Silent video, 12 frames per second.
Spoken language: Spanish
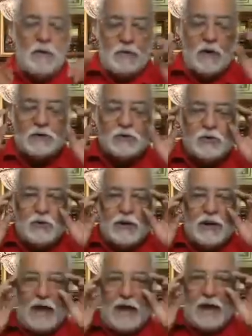vamos a
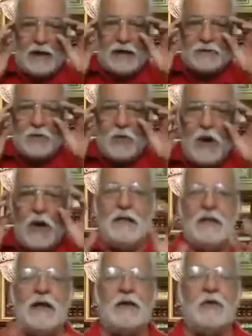subir a las 9
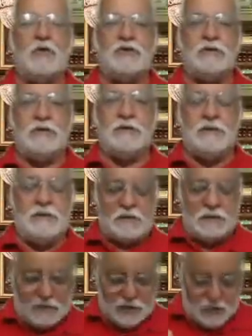de la noche,
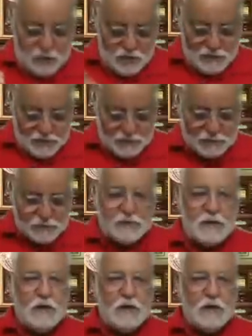de hoy mismo,